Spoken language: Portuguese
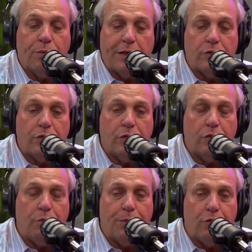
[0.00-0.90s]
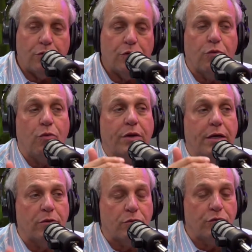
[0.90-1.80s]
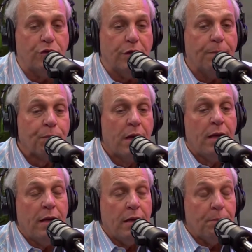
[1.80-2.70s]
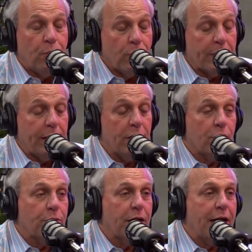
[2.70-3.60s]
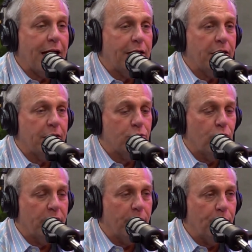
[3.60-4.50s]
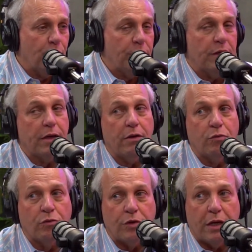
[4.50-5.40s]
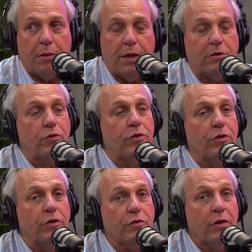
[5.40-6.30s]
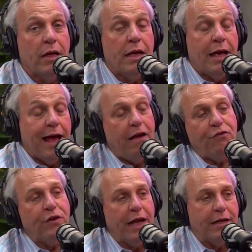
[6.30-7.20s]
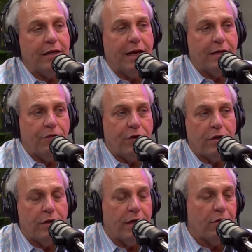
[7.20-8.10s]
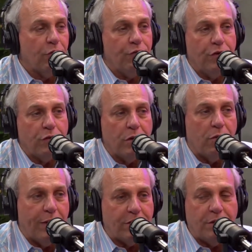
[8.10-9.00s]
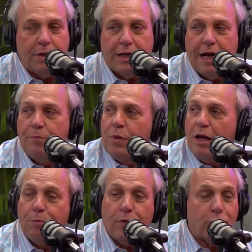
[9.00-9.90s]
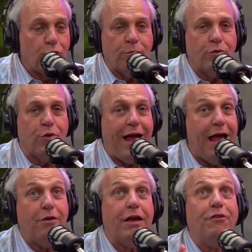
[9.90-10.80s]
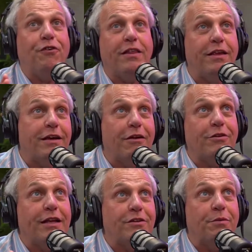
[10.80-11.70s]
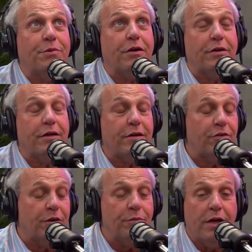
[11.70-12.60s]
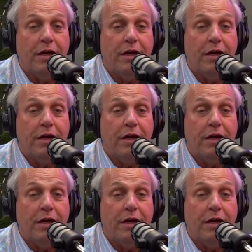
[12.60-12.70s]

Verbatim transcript: O blastocisto é um embrião que chegou ao quinto dia. Por que isso? Porque cada dois embriões de D3, um chega a blastocisto. A finalidade da fertilização in vitro não é gemelar. As pessoas, todo mundo gosta, ah, eu quero fazer, quero ter gêmeo, quero ter, ter gêmeo.